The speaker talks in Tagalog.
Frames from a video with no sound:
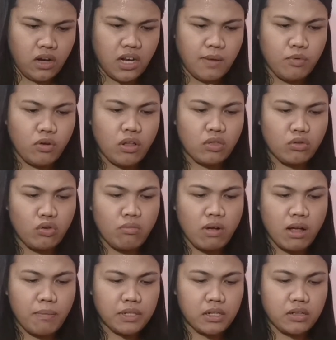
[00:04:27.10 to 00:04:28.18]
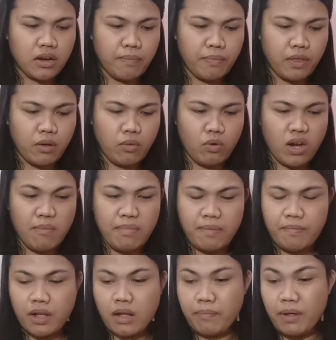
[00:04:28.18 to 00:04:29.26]
Alam nyo, ganito yung mga masasarap na ulam
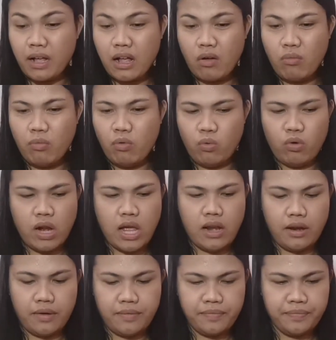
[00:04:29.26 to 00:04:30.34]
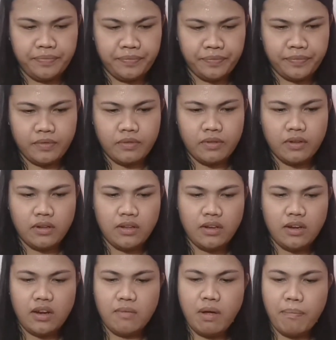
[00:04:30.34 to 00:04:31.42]
yung kapag ka umuulan.
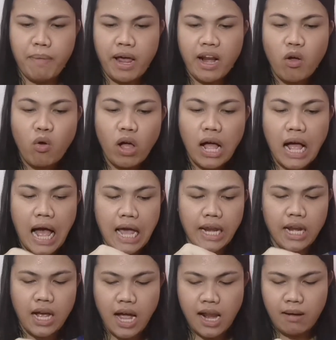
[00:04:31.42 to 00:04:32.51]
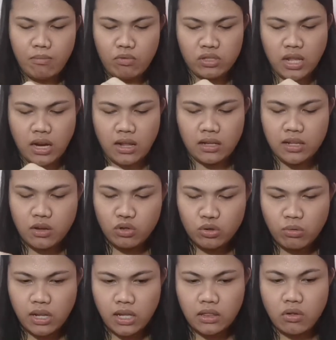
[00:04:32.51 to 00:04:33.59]
ba diba? Para akong kakain ng almusal. Kasi
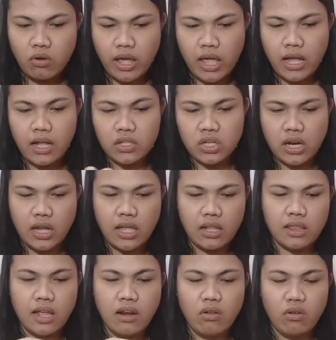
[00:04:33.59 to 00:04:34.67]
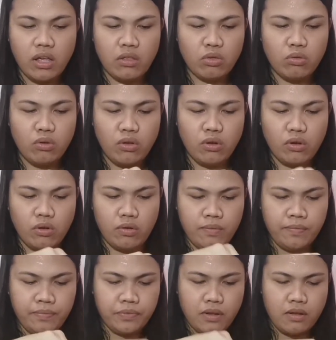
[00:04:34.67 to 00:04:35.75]
usually itong egg at saka yung talong, yung tuyo,
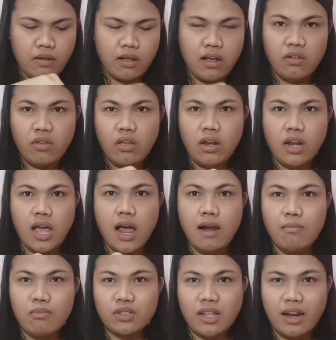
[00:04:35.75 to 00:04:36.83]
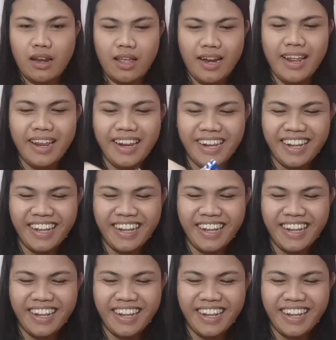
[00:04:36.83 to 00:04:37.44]
ano yan eh, almusal yan.